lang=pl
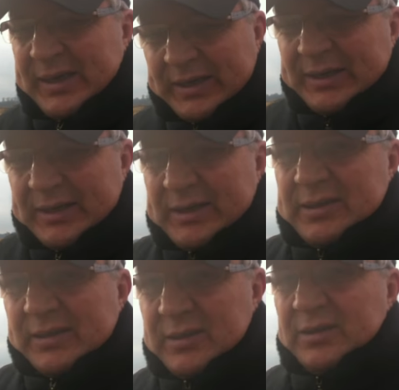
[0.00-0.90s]

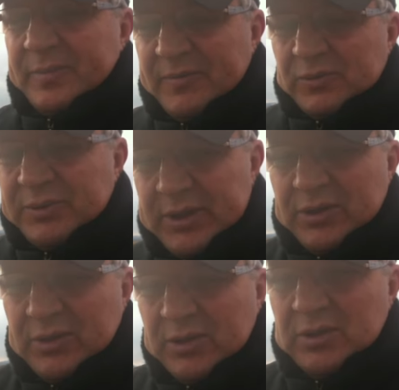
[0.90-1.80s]
a, no, powoduje
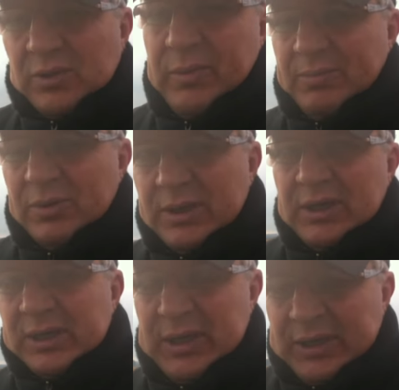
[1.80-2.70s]
do, do głębokich